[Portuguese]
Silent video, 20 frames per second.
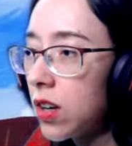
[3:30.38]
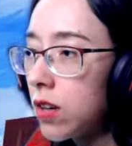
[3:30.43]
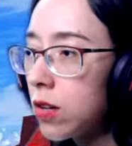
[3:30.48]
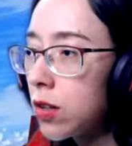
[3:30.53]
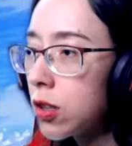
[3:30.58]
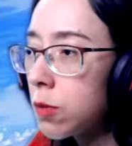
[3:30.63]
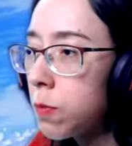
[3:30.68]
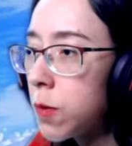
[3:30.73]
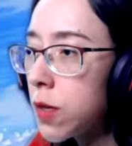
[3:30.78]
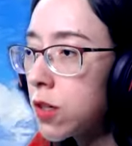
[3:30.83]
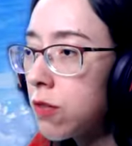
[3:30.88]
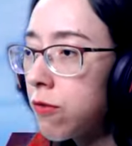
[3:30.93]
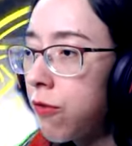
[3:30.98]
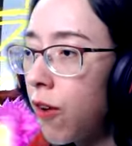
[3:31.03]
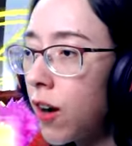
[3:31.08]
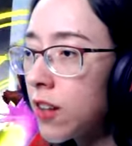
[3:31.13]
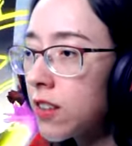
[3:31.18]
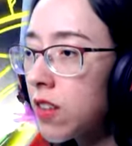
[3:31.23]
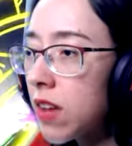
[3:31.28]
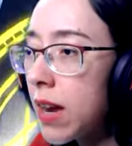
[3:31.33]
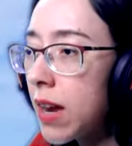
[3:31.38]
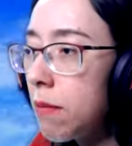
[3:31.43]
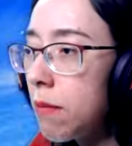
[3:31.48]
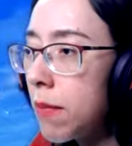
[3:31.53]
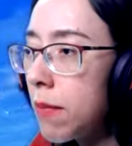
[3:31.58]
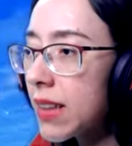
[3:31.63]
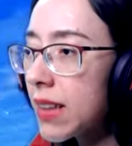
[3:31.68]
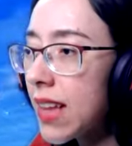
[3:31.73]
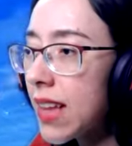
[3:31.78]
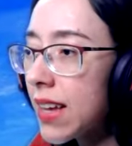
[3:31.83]
Os bichos fortes estão querendo me
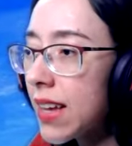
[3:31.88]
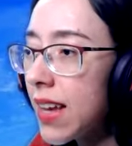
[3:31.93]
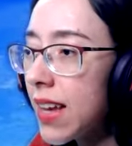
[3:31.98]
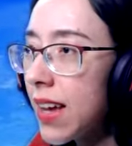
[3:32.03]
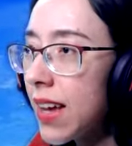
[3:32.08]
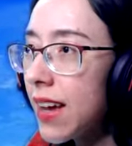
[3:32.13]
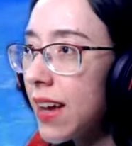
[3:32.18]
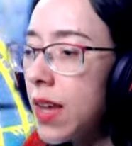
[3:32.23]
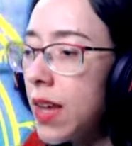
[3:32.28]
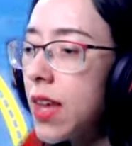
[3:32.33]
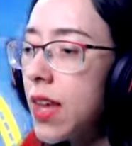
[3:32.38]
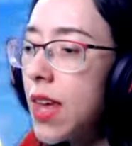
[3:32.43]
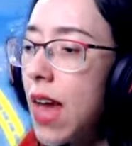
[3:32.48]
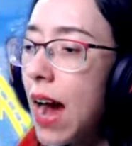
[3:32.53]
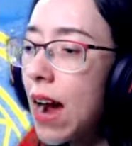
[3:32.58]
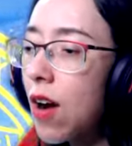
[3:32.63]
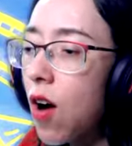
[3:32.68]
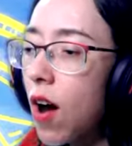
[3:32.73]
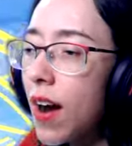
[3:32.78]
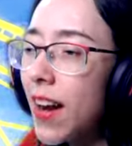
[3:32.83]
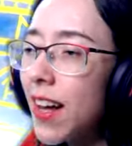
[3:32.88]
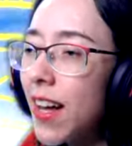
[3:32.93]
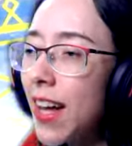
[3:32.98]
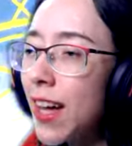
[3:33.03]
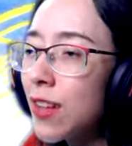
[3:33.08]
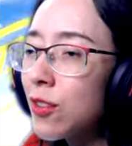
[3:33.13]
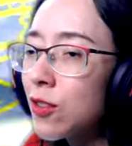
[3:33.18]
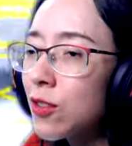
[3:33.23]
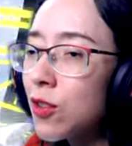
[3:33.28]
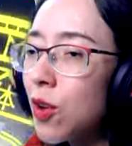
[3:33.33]
matar aqui. E agora
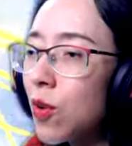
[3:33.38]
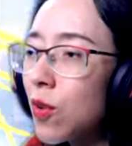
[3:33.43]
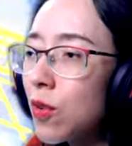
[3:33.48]
eu não tô